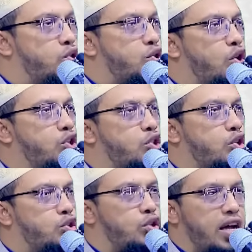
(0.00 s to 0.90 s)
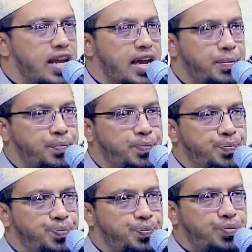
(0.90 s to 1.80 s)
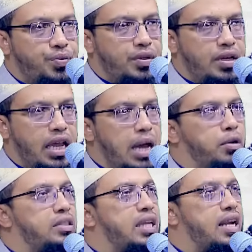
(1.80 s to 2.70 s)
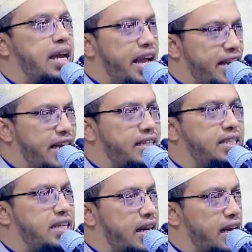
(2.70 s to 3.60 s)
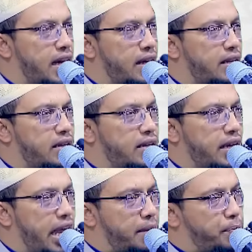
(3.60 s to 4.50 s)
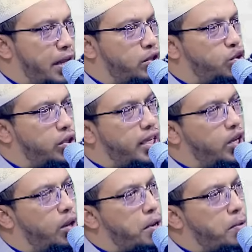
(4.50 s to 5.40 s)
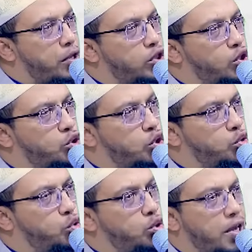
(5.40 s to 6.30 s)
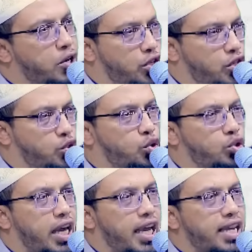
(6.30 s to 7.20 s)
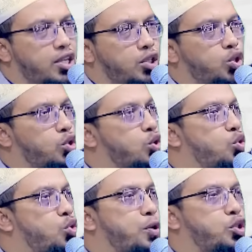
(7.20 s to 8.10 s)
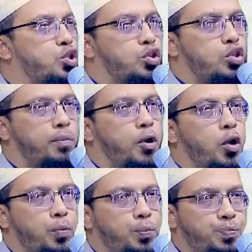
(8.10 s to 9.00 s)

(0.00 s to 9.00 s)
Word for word: ছয় শত ডানা এবং তার এক একটি ডানা এক প্রান্ত থেকে অপর প্রান্ত যতদূর মানুষের চোখ যায় ততদূর পর্যন্ত বড়